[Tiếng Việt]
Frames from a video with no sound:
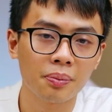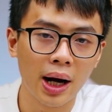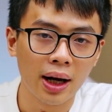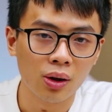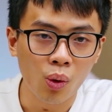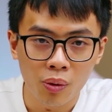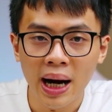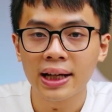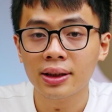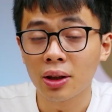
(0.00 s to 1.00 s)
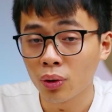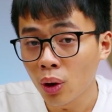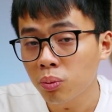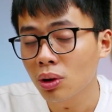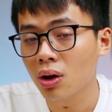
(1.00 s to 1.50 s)
mà của máy thì đôi
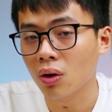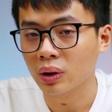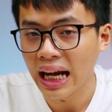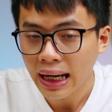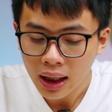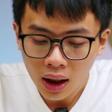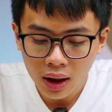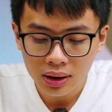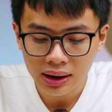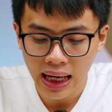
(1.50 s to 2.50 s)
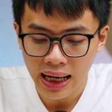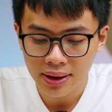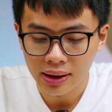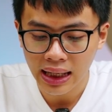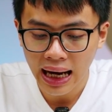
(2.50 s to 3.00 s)
lúc nó còn nặng hơn cả
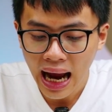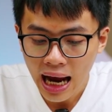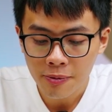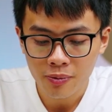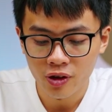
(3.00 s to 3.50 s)
những cái app